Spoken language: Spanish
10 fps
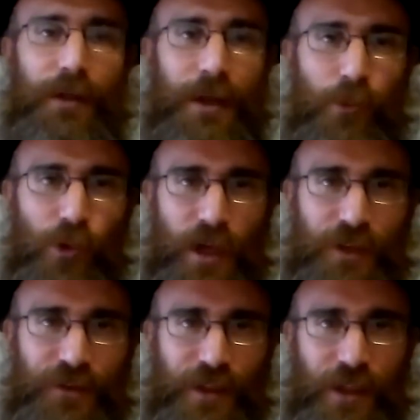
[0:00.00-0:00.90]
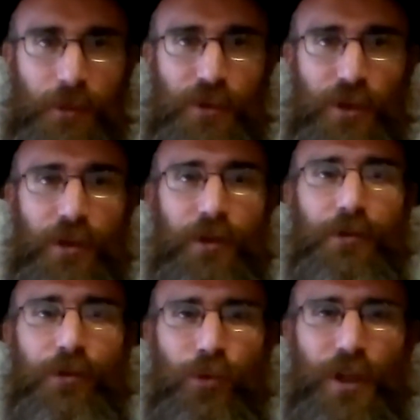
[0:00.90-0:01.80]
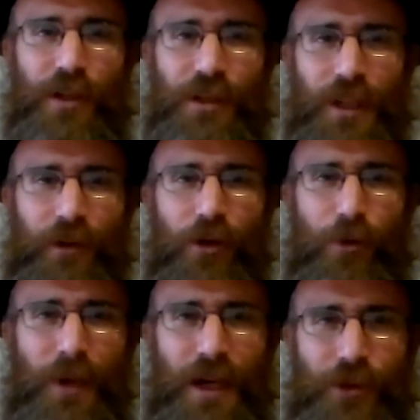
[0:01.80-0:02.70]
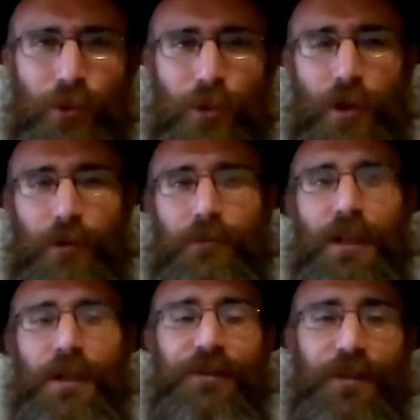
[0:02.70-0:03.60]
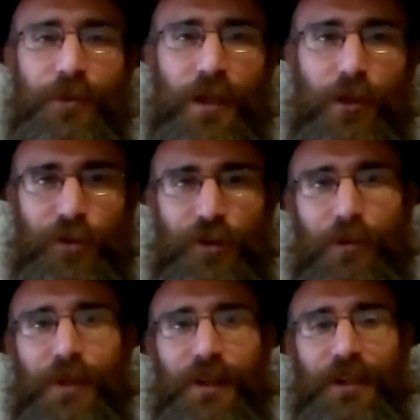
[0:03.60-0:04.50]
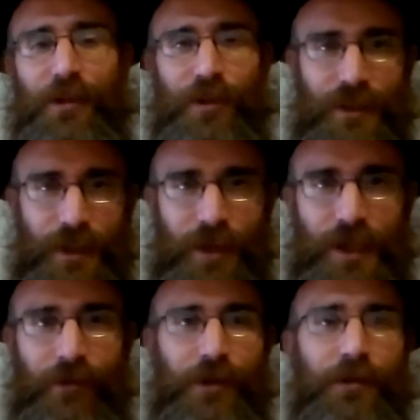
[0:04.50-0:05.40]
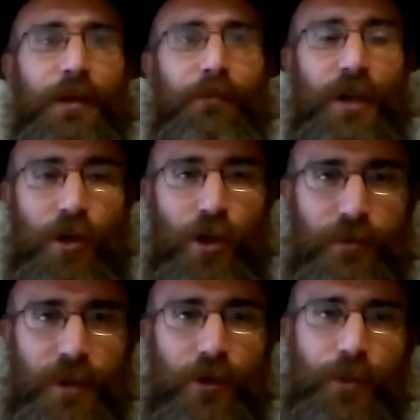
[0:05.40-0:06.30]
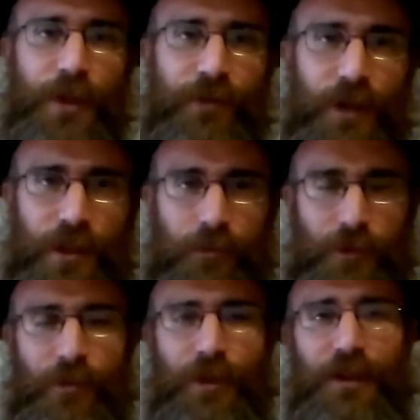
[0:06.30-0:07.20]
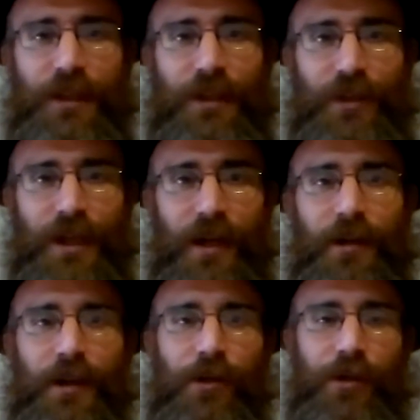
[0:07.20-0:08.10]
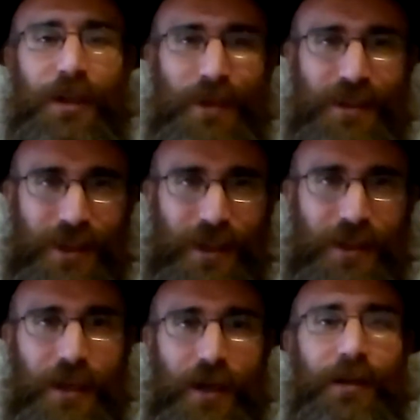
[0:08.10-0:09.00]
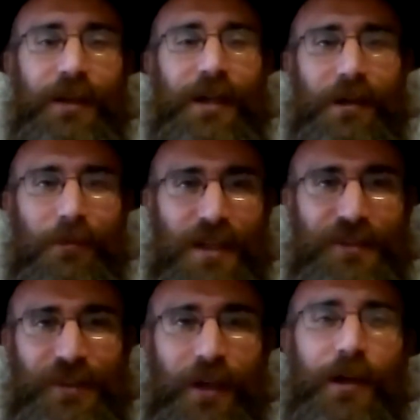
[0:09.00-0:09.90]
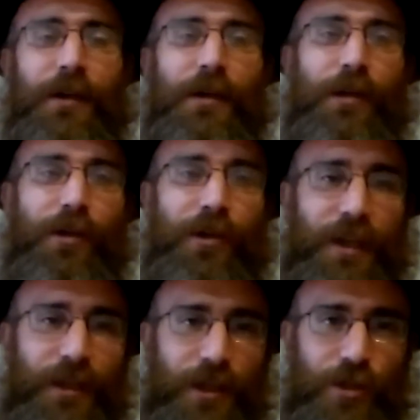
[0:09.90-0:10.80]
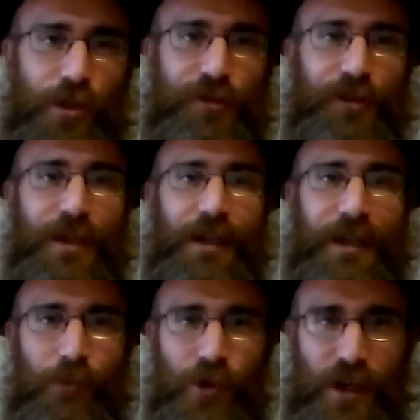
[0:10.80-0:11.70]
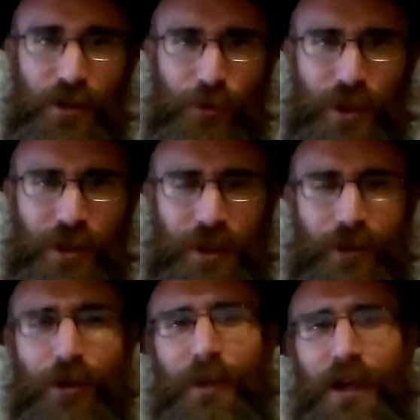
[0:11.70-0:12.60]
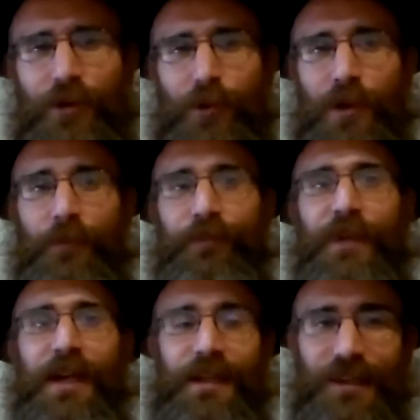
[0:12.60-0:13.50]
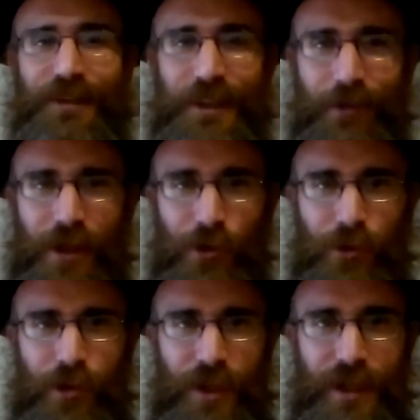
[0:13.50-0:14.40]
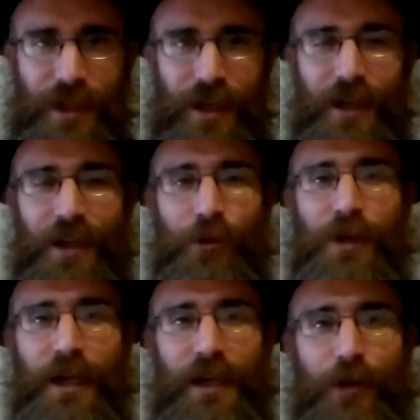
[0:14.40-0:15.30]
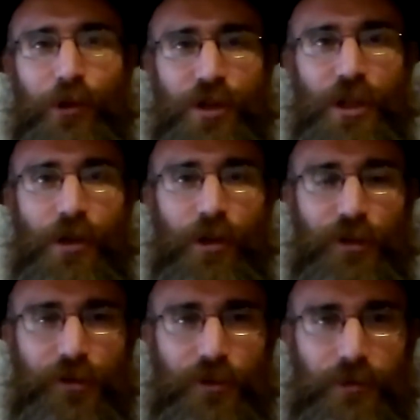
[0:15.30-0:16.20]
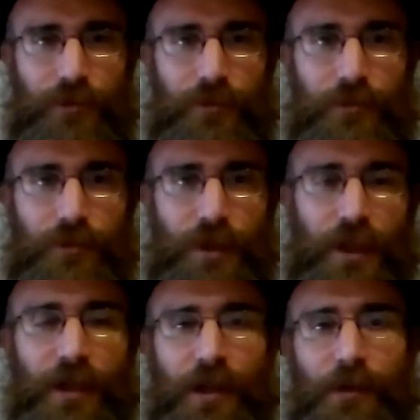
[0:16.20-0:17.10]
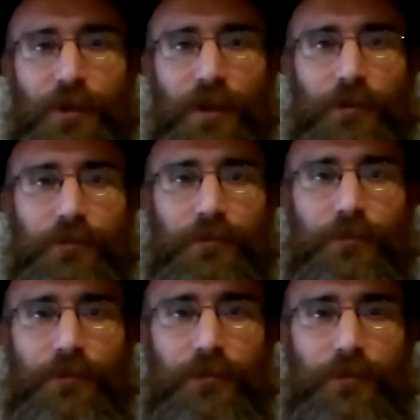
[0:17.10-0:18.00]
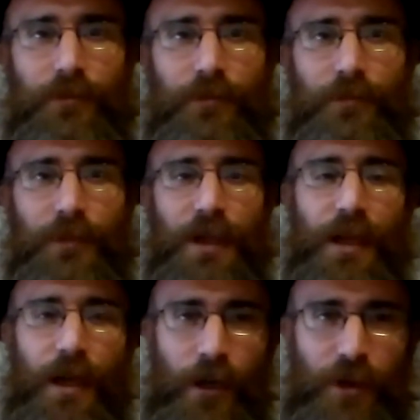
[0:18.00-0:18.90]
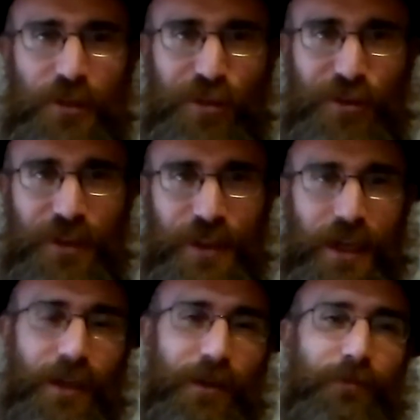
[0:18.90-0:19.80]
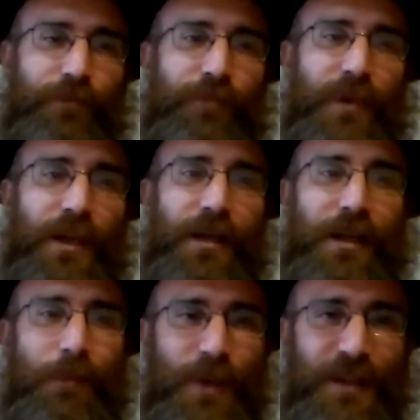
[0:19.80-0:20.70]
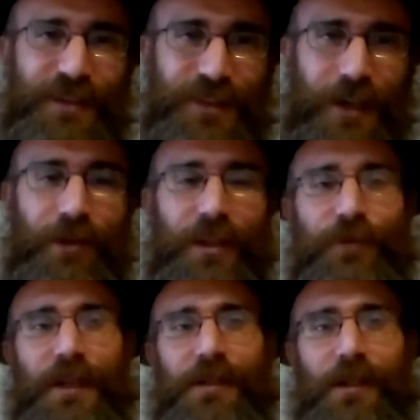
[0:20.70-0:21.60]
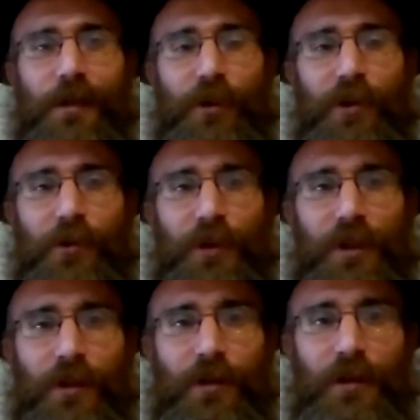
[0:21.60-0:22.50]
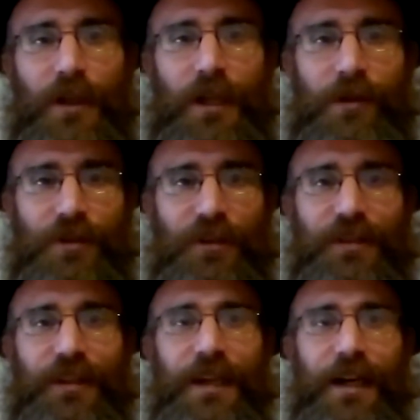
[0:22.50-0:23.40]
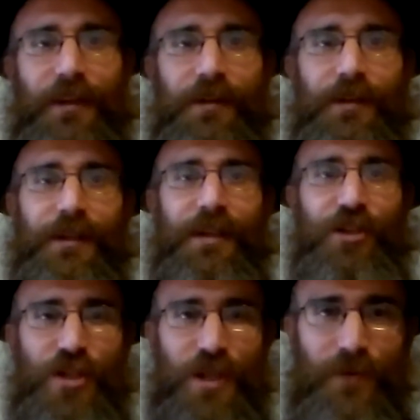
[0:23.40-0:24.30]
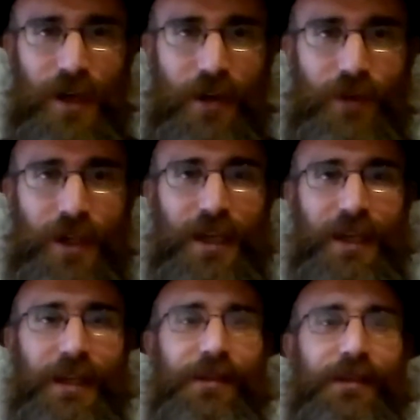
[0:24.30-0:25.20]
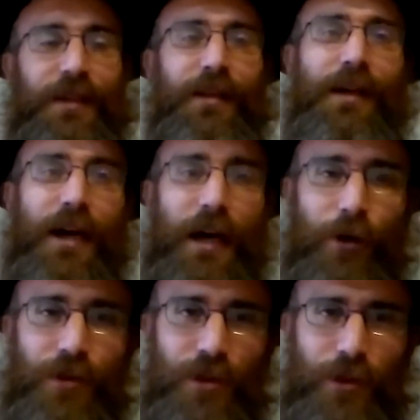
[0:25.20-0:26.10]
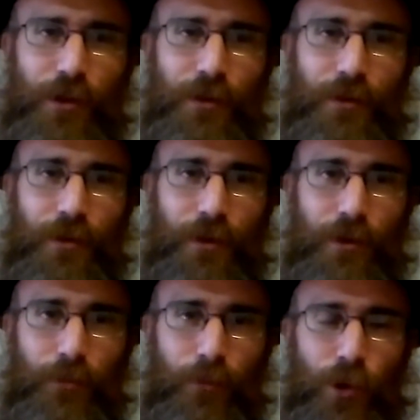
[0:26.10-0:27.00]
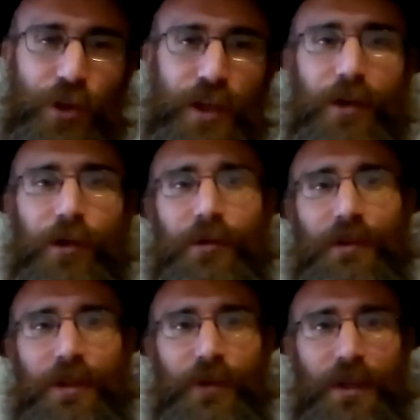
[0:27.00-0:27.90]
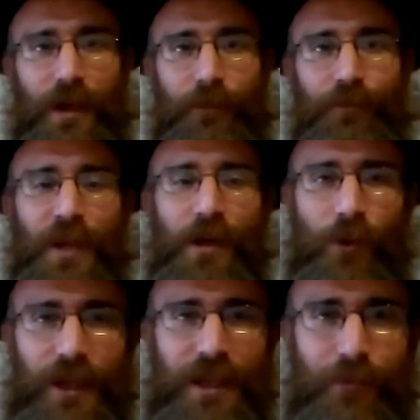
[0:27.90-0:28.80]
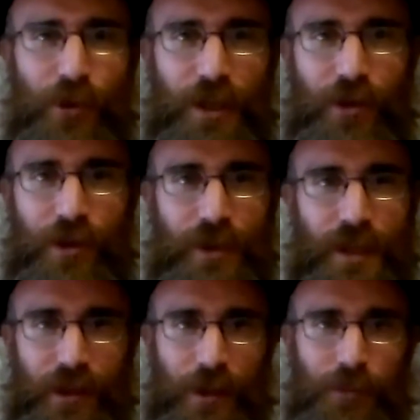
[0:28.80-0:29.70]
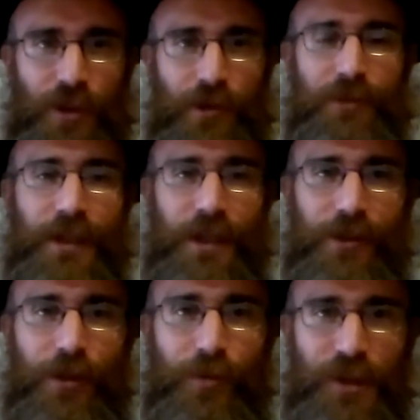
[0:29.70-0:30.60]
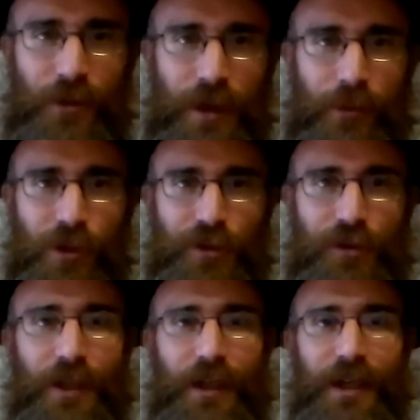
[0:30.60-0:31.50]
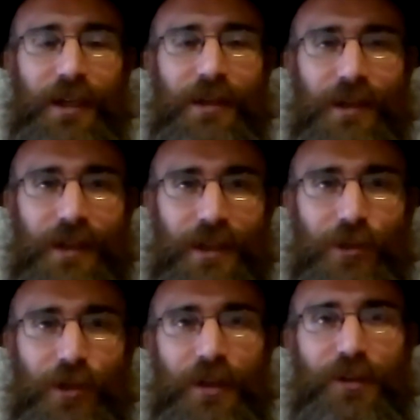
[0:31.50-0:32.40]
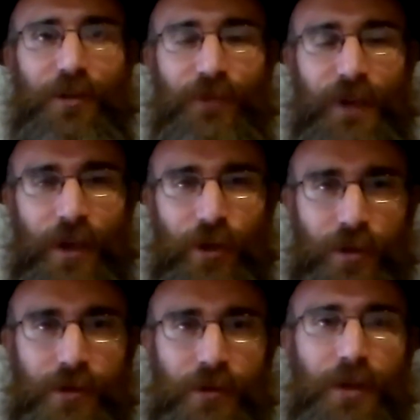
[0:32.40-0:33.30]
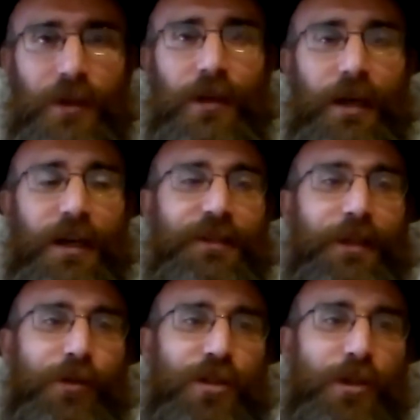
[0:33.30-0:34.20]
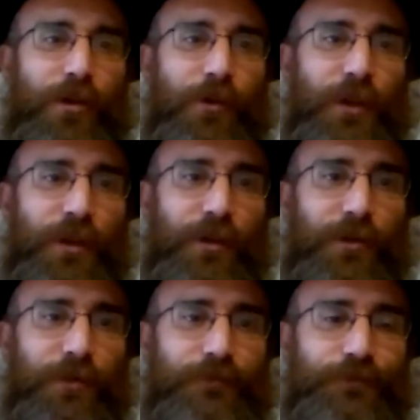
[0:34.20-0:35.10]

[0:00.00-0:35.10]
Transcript: Las mujeres en Egipto tuvieron el trabajo más duro, si bien los hombres eran los que trabajaban como dice la Torá, con la materia, la argamasa y con los ladrillos, las mujeres tuvieron el trabajo más duro. Y ese trabajo duro era educar a los chicos en Egipto. En una sociedad que pensaba diferente que el pueblo judío, era una sociedad que llevaba a la gente a otro modelo de vida. ¿Cuál era el modelo de vida de Egipto? Esto lo observamos en el decreto que hizo Faraón hacia los chicos judíos.